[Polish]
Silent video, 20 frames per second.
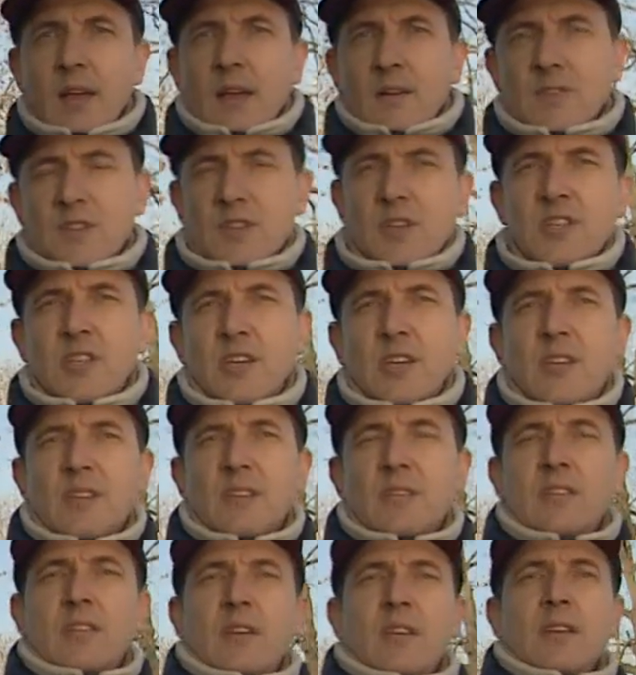W czasie,
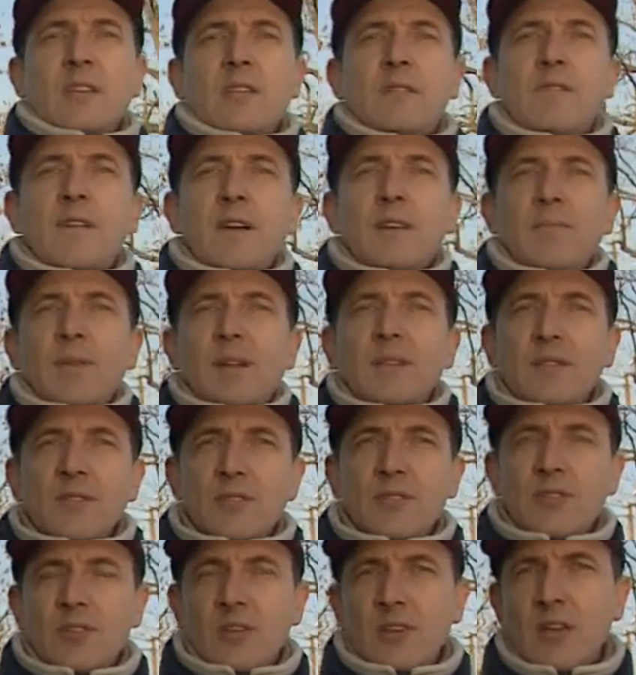kiedy dwaj
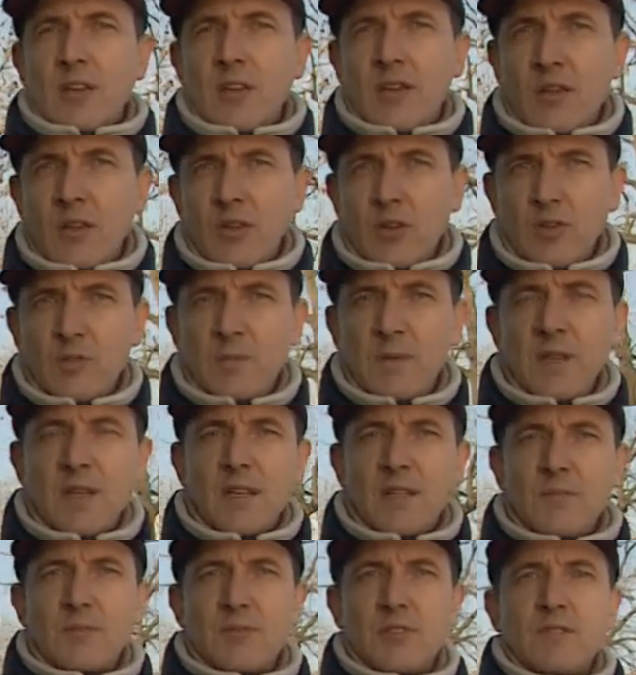bandyci
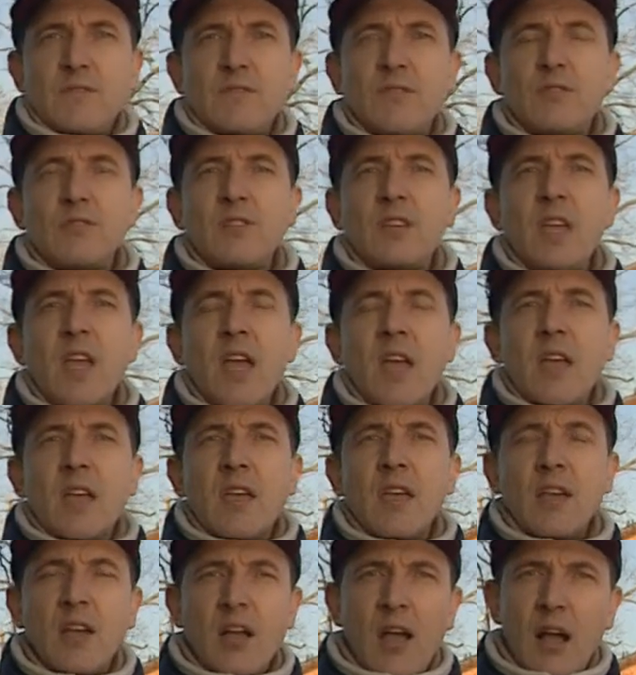odpinali przewody
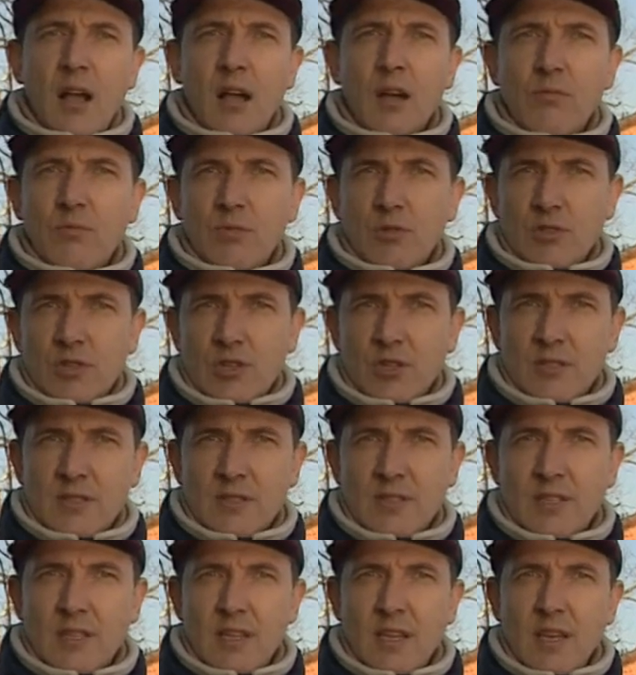i hak
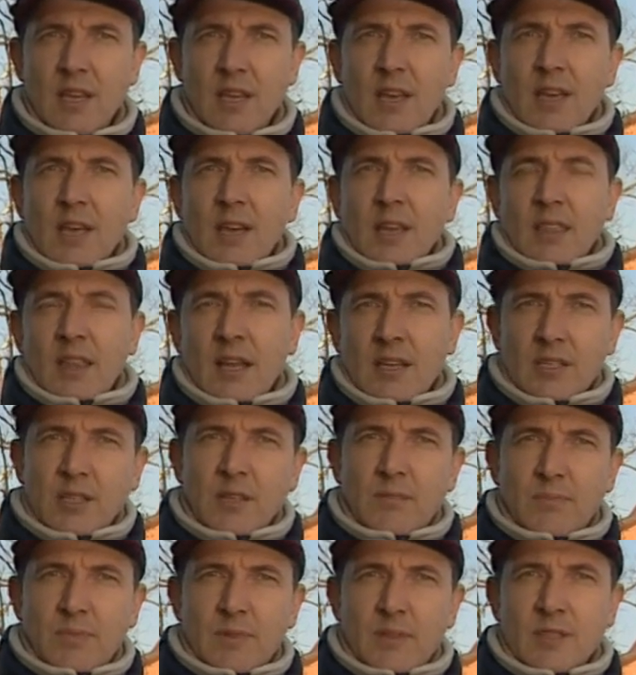łączący
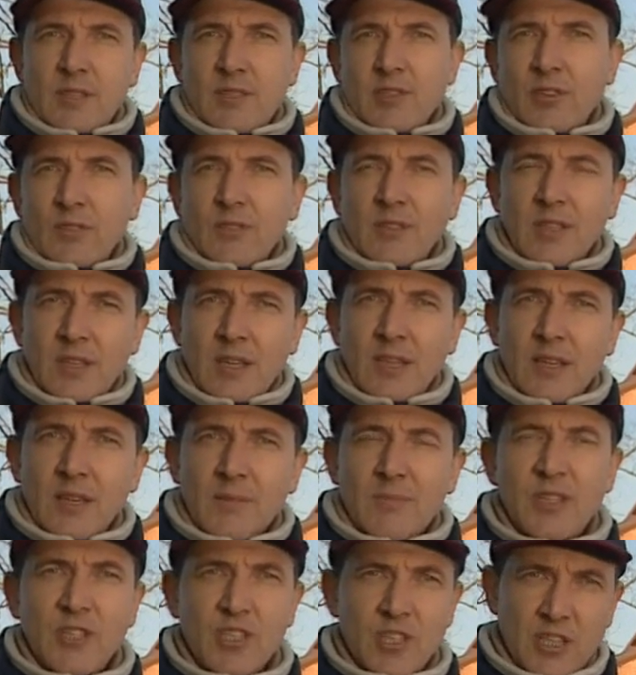naczepę z
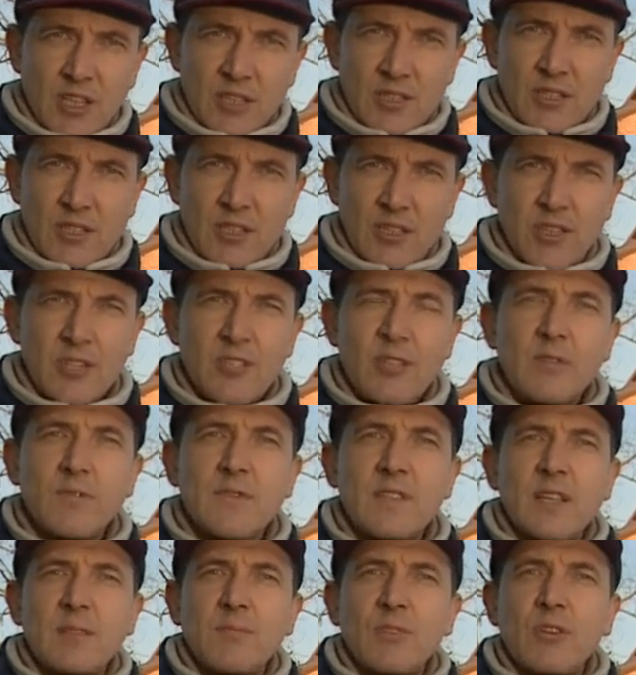ciągnikiem, trzeci siedział w
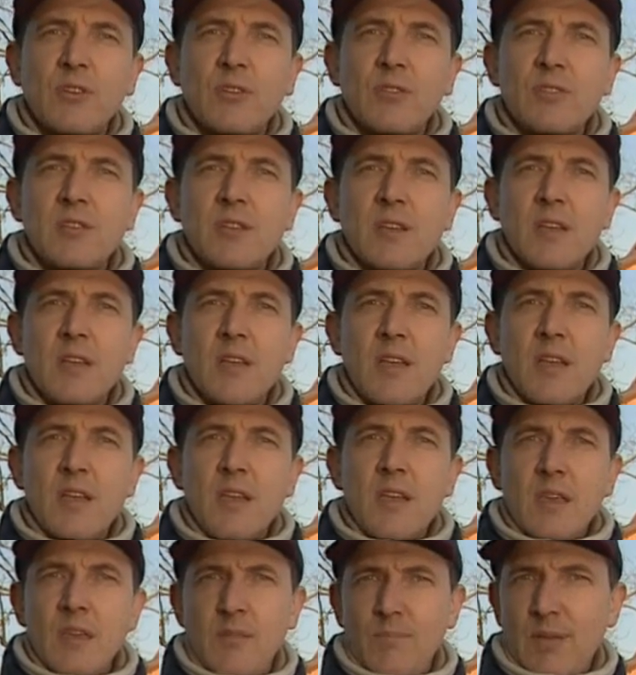samochodzie
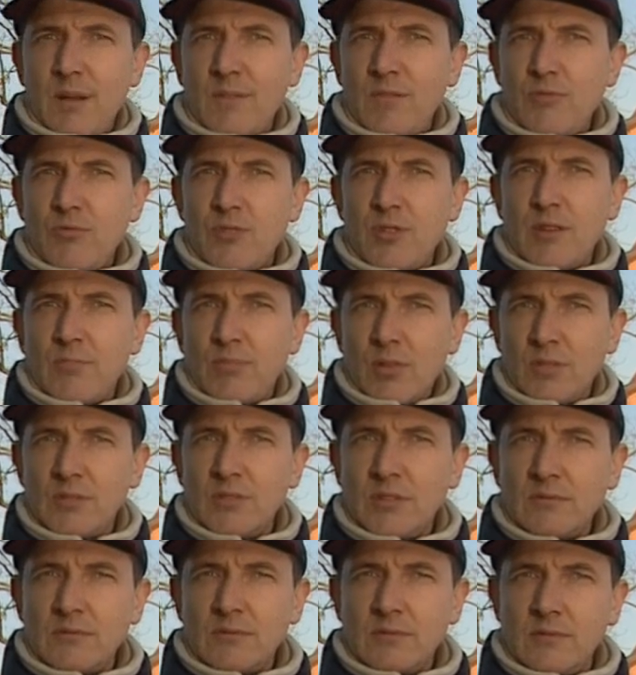i bawił się
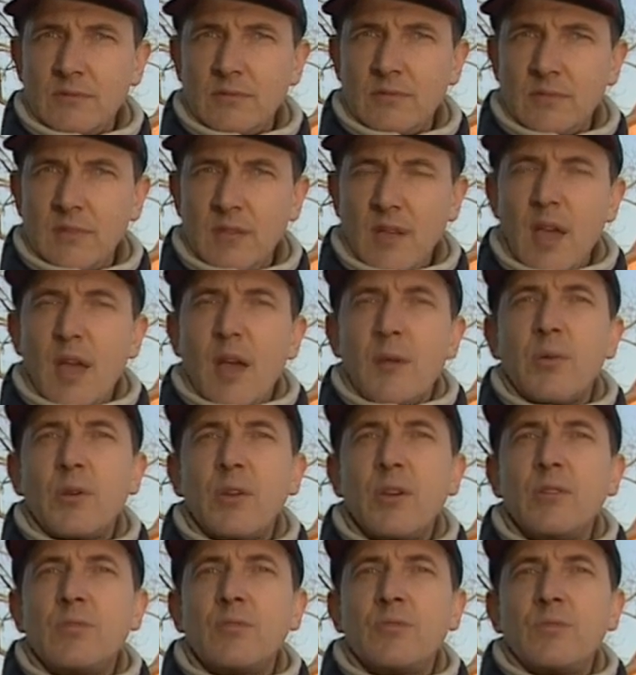bronią. Po
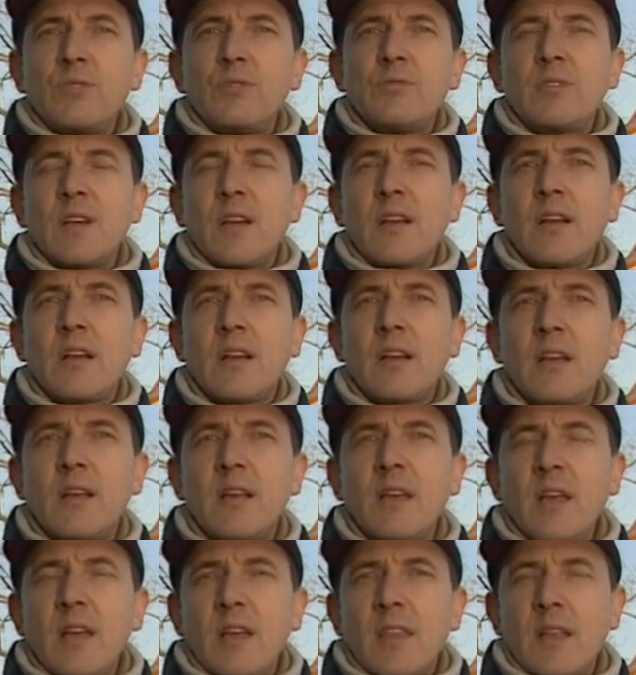kilku minutach
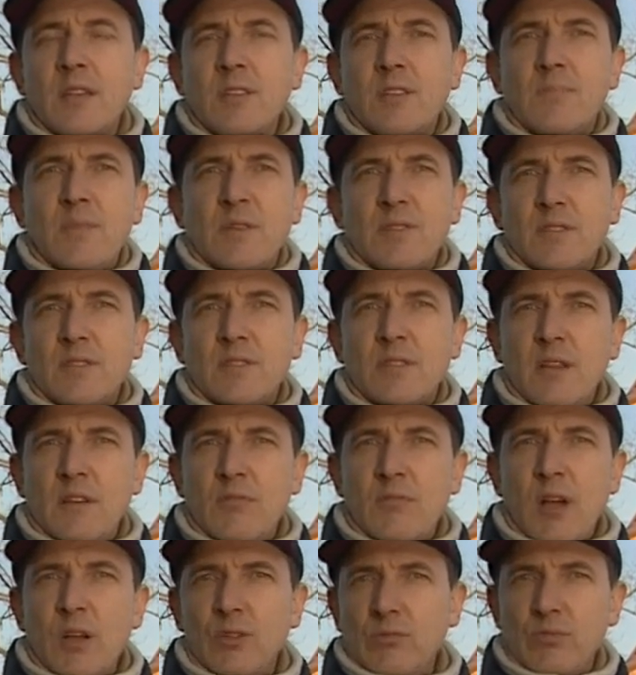naczepa
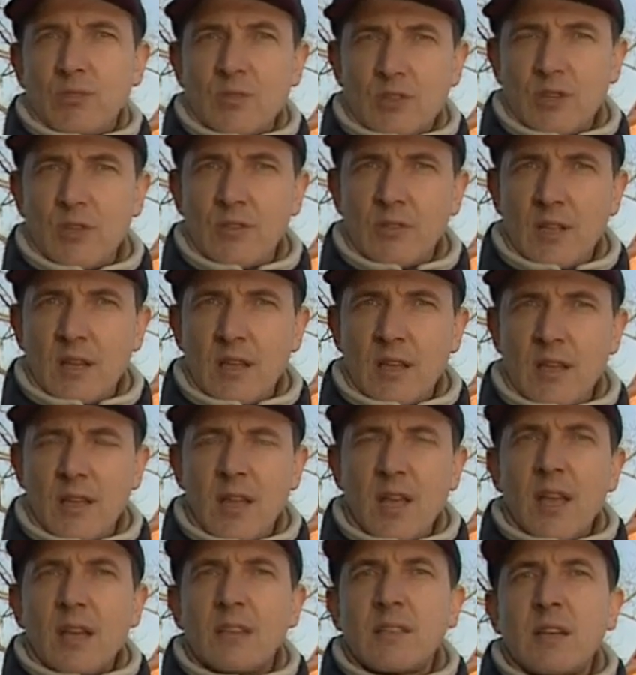została odłączona.
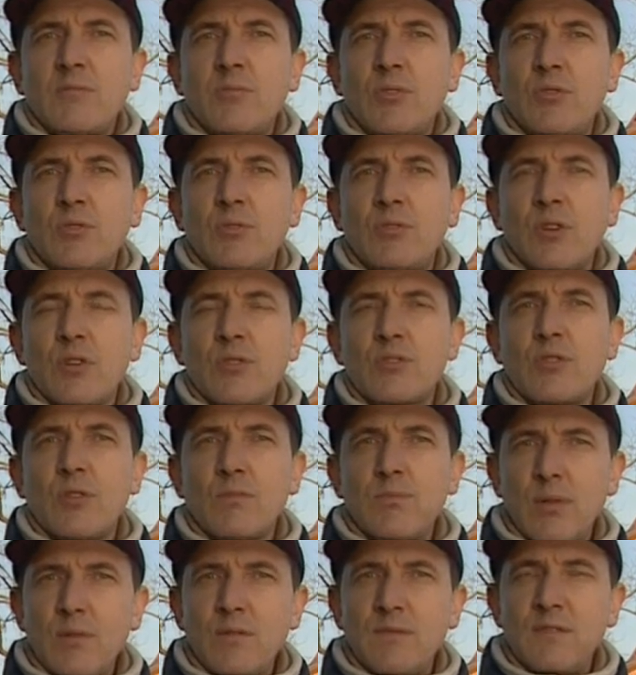Samochód
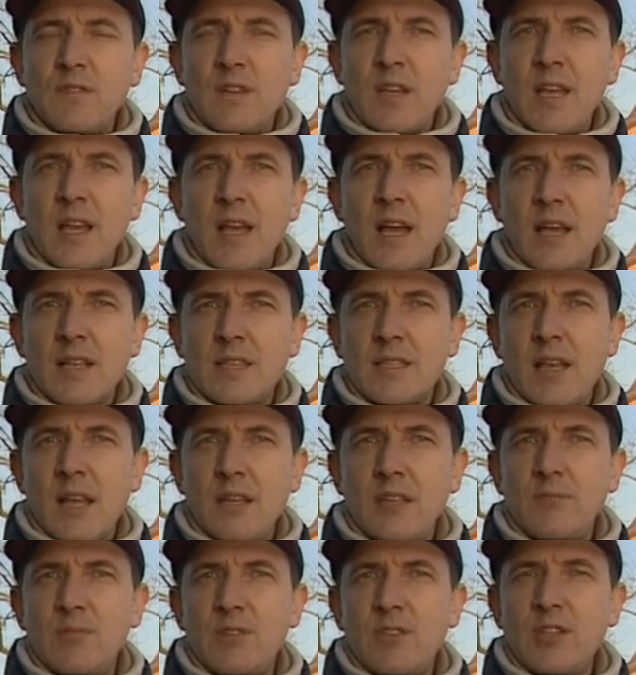osobowy, a za
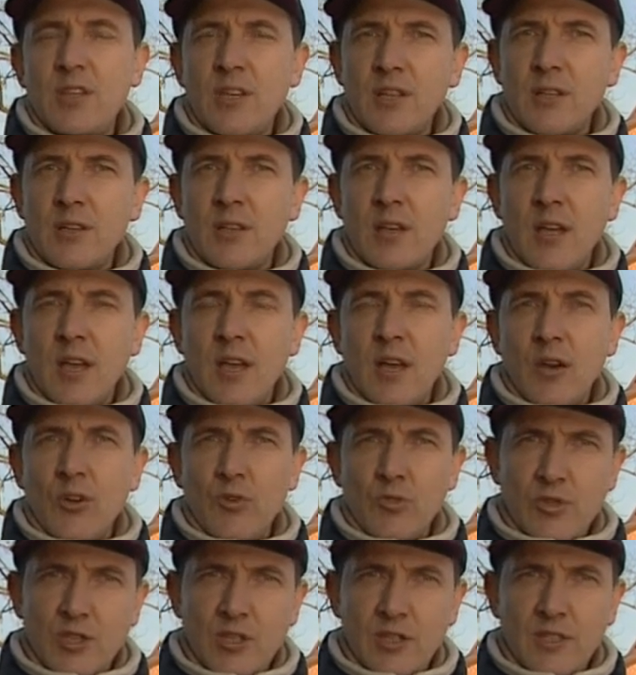nim tir
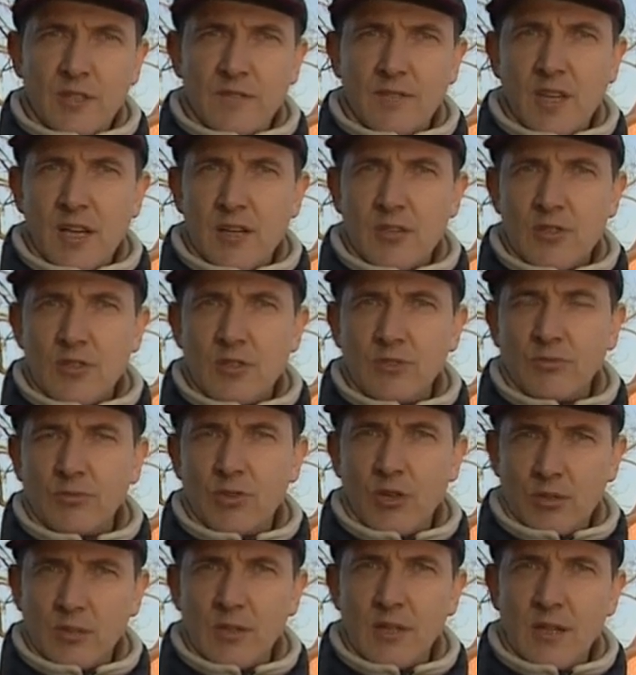ruszyli w dalszą
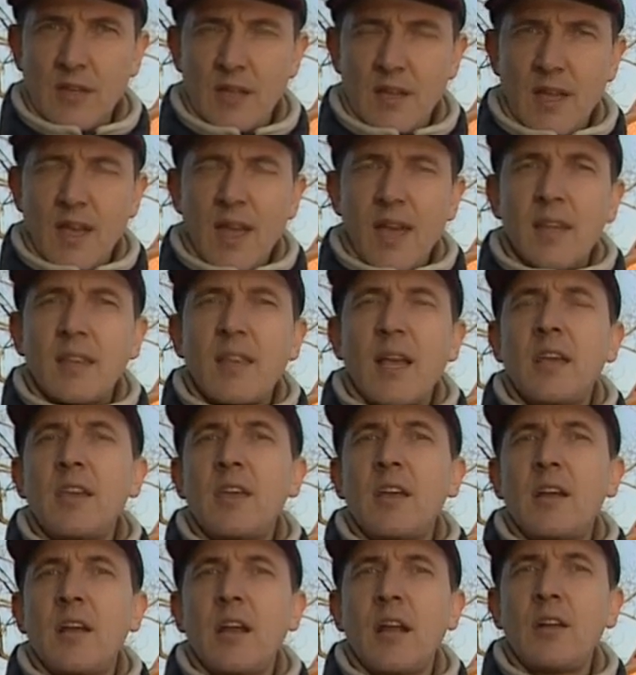drogę. Tak
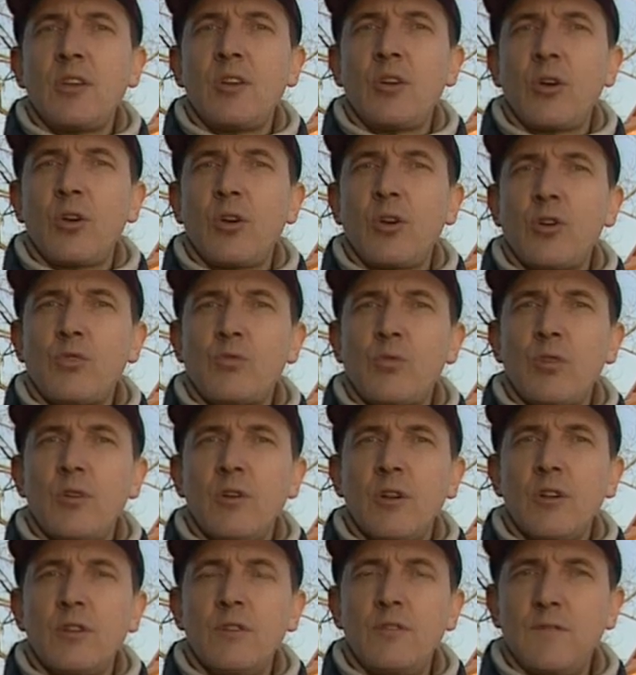jechali około
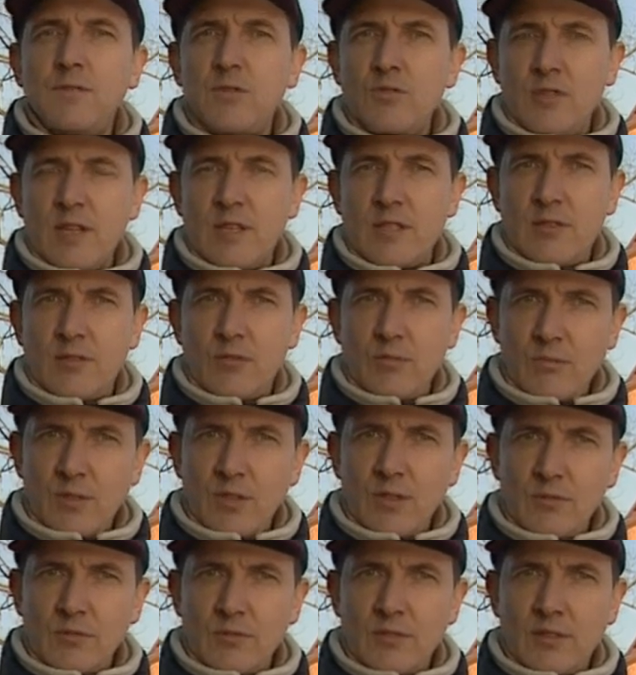20 minut.